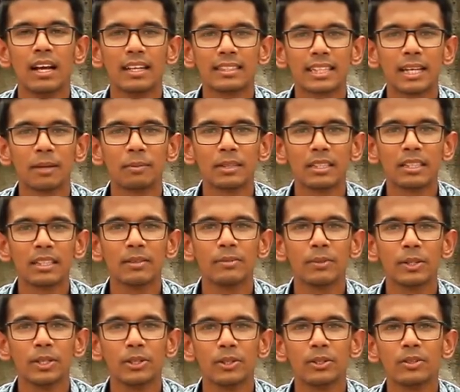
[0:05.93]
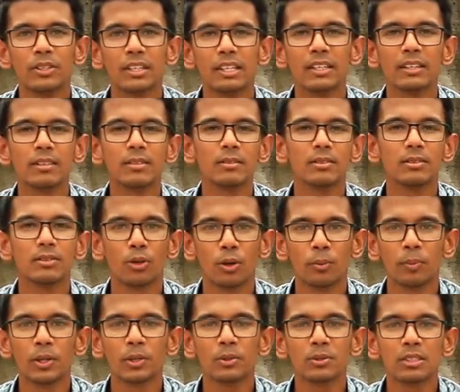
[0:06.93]
আজকে আমাদের ভিডিওটির
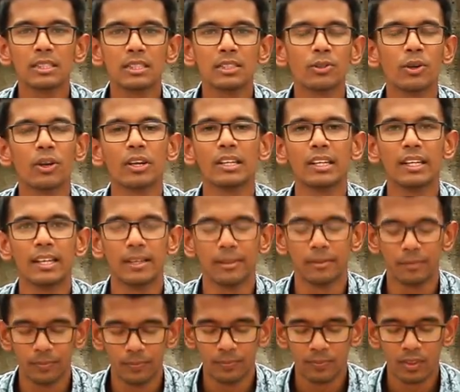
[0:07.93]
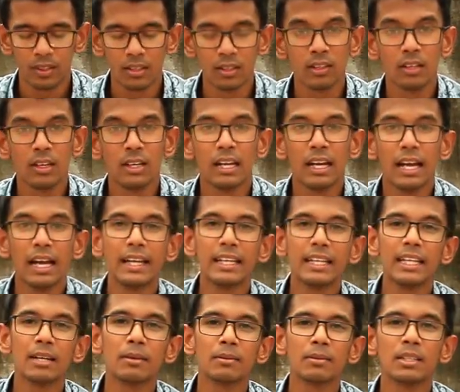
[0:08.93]
টপিক হচ্ছে ড্রয়িং নিয়ে
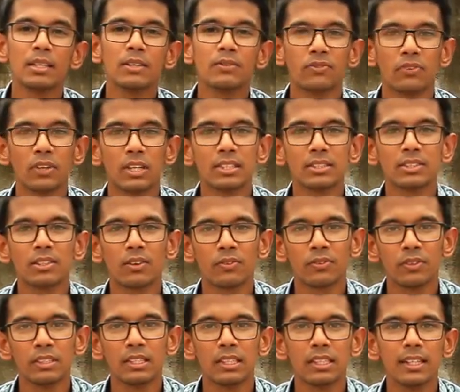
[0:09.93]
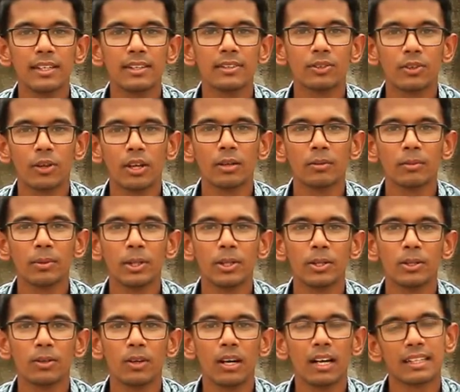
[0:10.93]
এটি আমাদের ফার্স্ট অফিসিয়াল ড্রয়িং
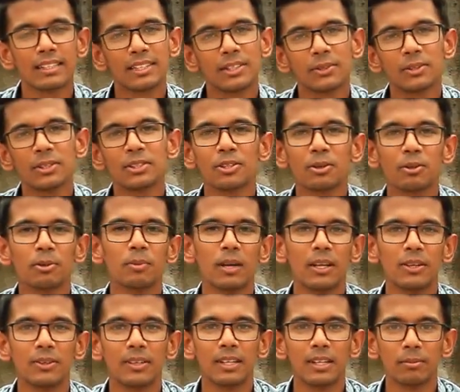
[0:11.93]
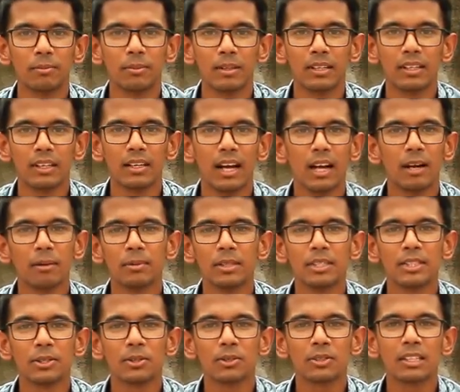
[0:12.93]
ভিডিও আশা করি সবাই ভালো লাগবে আর
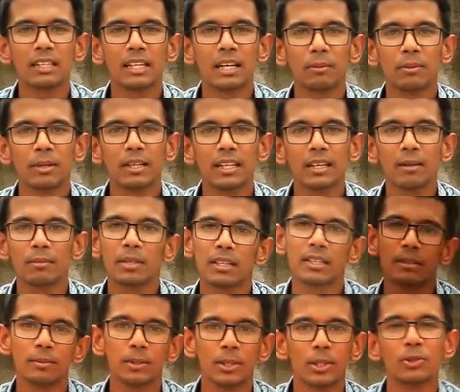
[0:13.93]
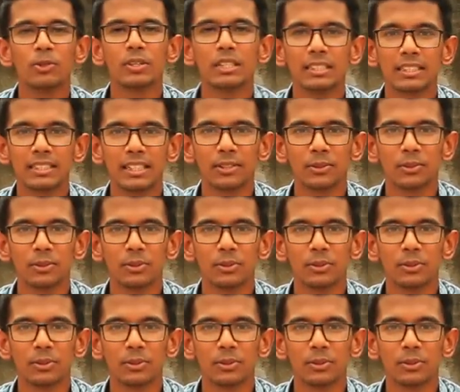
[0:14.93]
বেশি কথা না বাড়িয়ে আমরা ভিডিওটি স্টার্ট